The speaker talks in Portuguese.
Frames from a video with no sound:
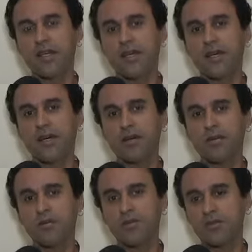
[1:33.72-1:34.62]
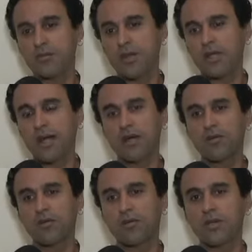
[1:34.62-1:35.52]
é, o
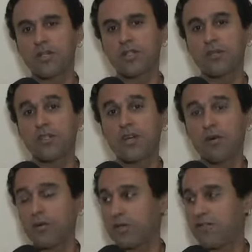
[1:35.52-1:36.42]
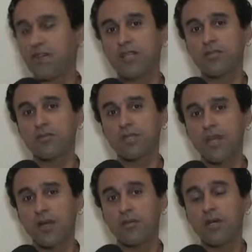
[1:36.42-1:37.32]
espetáculo chama-se A Outra Festa no
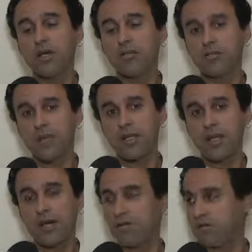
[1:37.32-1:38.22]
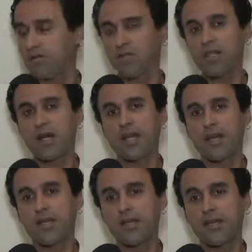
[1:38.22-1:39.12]
Céu, um espetáculo de
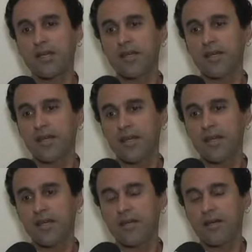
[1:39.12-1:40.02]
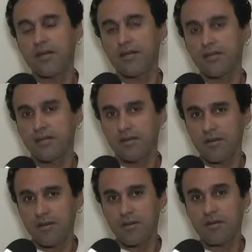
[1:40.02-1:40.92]
caráter é,
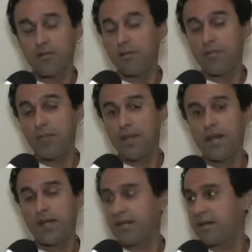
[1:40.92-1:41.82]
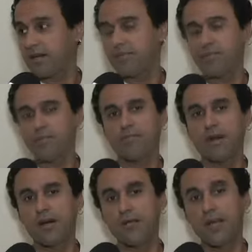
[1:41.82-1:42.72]
com uma pegada
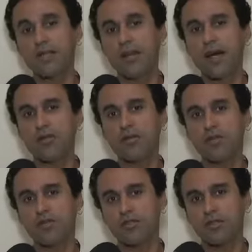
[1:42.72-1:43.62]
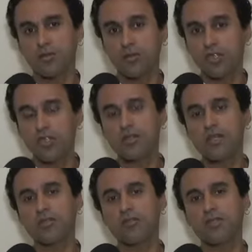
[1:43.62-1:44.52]
ambiental, né, discutindo
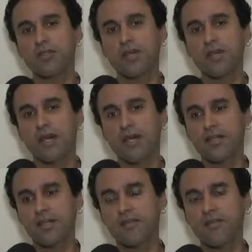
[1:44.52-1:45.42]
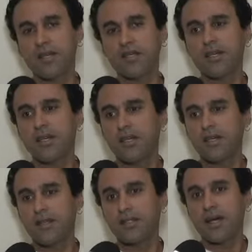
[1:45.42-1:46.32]
questões ambientais através
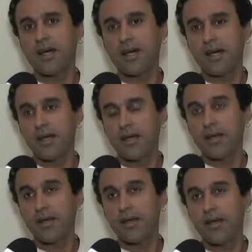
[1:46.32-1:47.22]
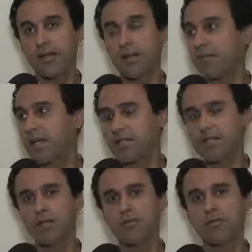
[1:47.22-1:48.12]
dessa é,
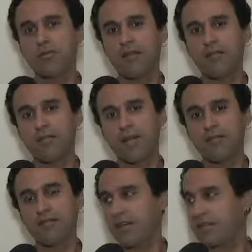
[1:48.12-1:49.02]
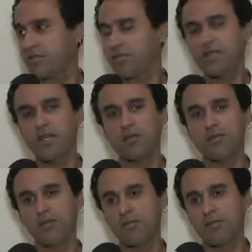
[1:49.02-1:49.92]
adaptação da, da, Festa no Céu,
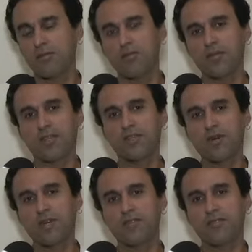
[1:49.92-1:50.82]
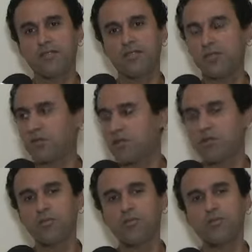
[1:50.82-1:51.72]
né, um, uma história infantil que
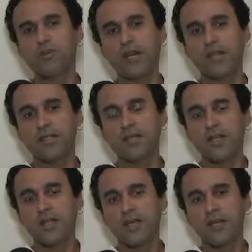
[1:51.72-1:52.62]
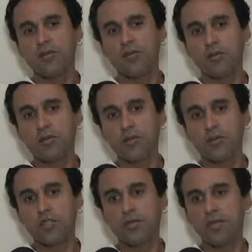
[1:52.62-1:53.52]
todo mundo conhece, e o grupo
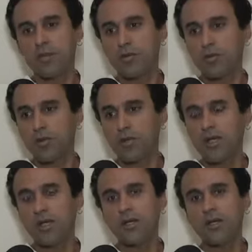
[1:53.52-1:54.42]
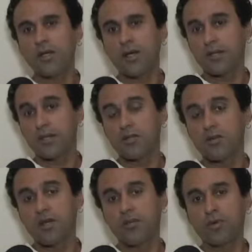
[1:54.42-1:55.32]
Último Tipo adaptou ele, essa
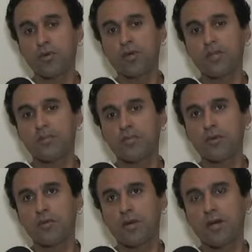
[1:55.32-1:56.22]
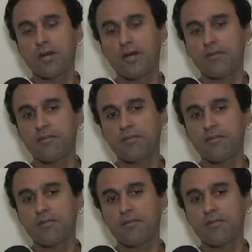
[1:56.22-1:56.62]
história, para uma, uma